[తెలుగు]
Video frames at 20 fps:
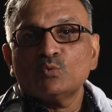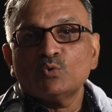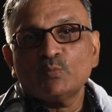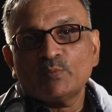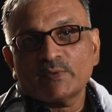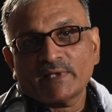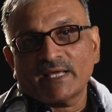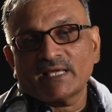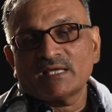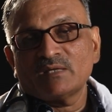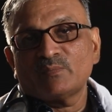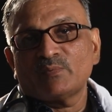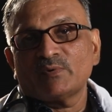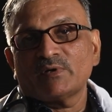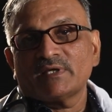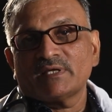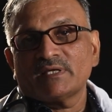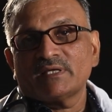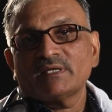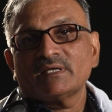ఊపిరి
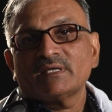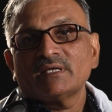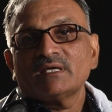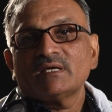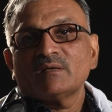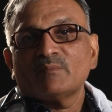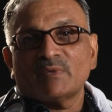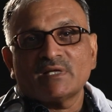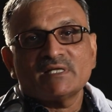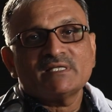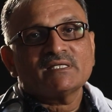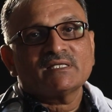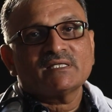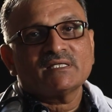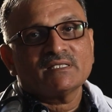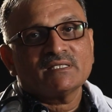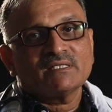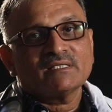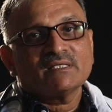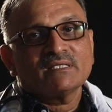ఆగిపోయి
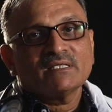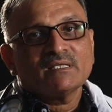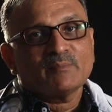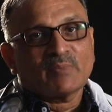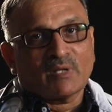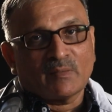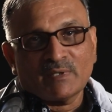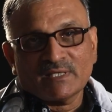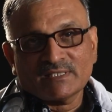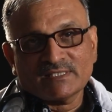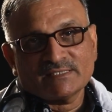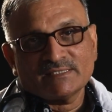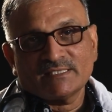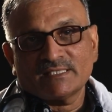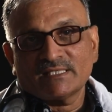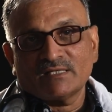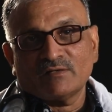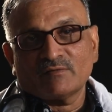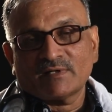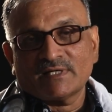మనిషికి ప్రమాదం
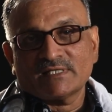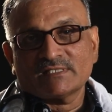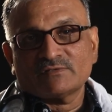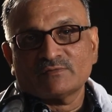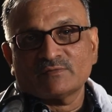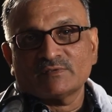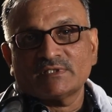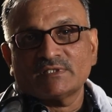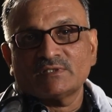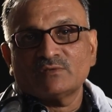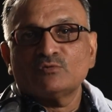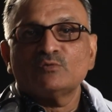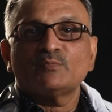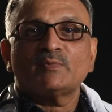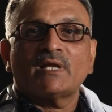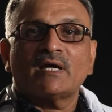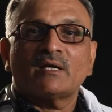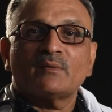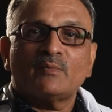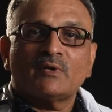జరిగే అవకాశం ఉంది
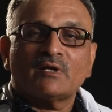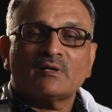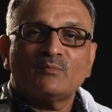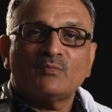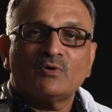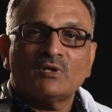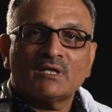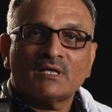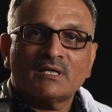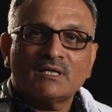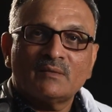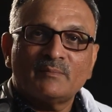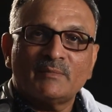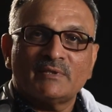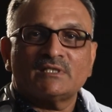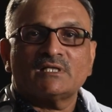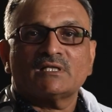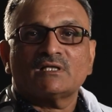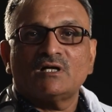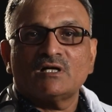ఊపిరి ఆగిపోవడం మూలంగా
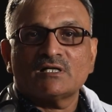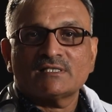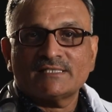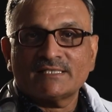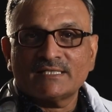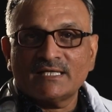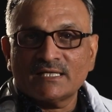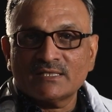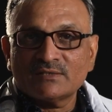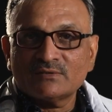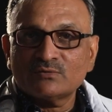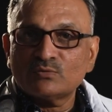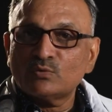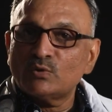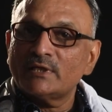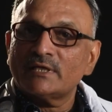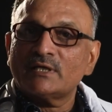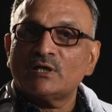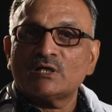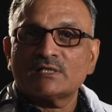మెదడుకు ఆక్సిజన్ వెళ్ళదు
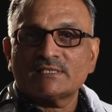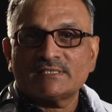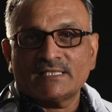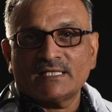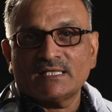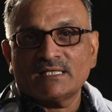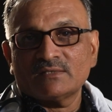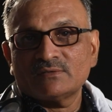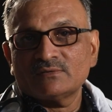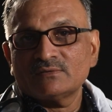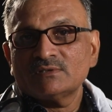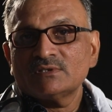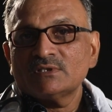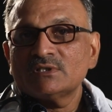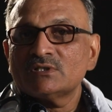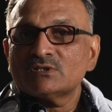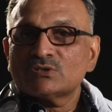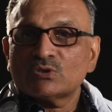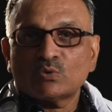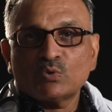గుండెకి ఆక్సిజన్ వెళ్ళదు
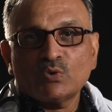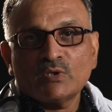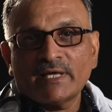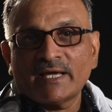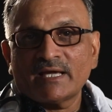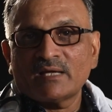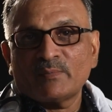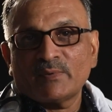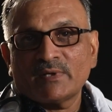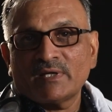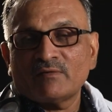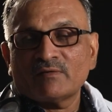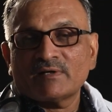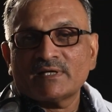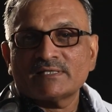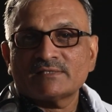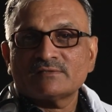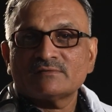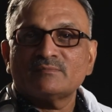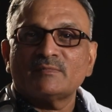గుండె ఆగిపోయే
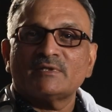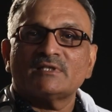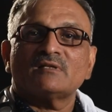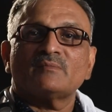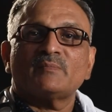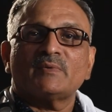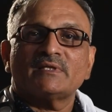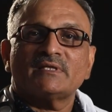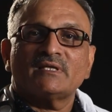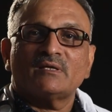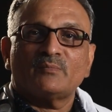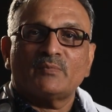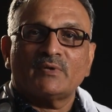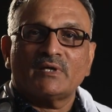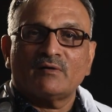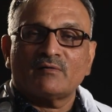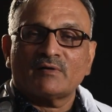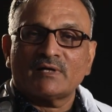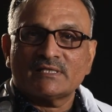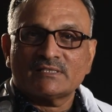అవకాశం మెదడు
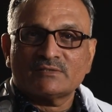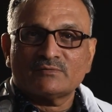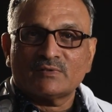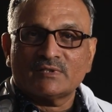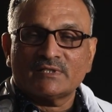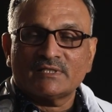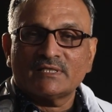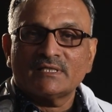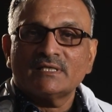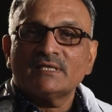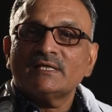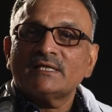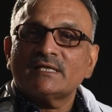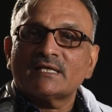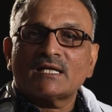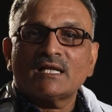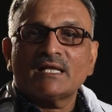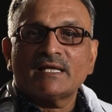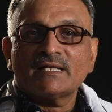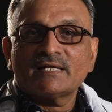పనిచేయపోయే అవకాశం ఉన్నది
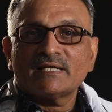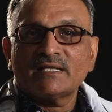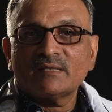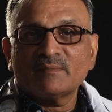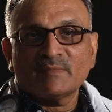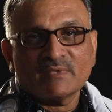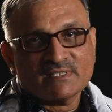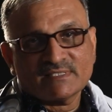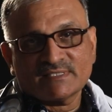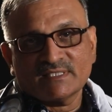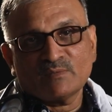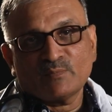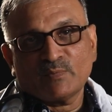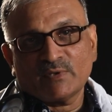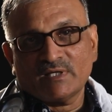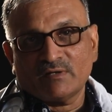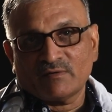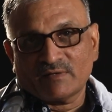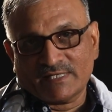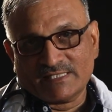ఇట్లా ఏంటంటే మనిషి
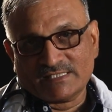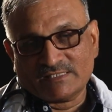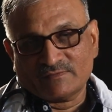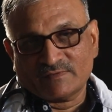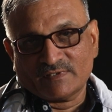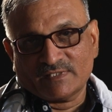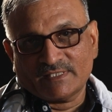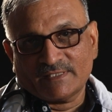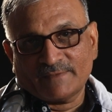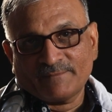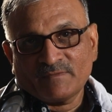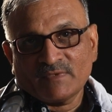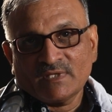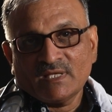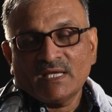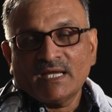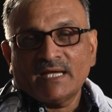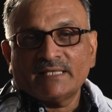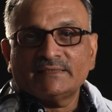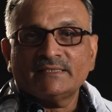చనిపోయే అవకాశం ఉన్నది
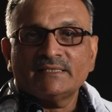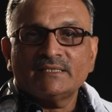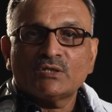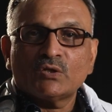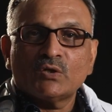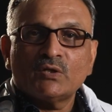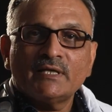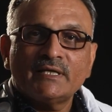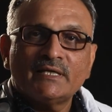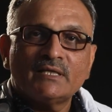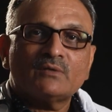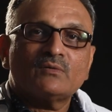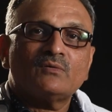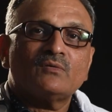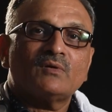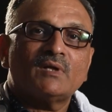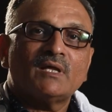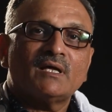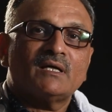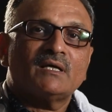అయితే ఈ రెండింటికి
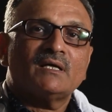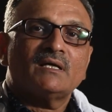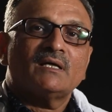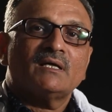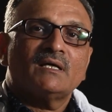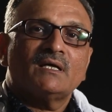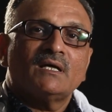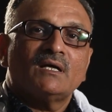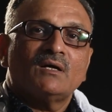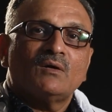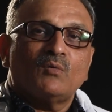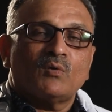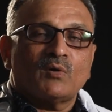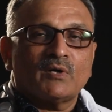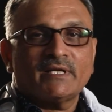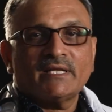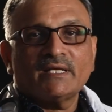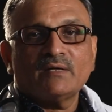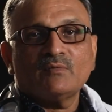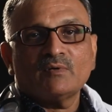కూడా
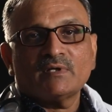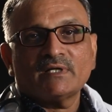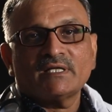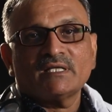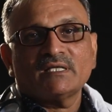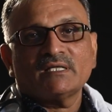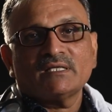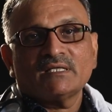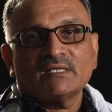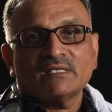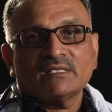ఒకటే ఒకటి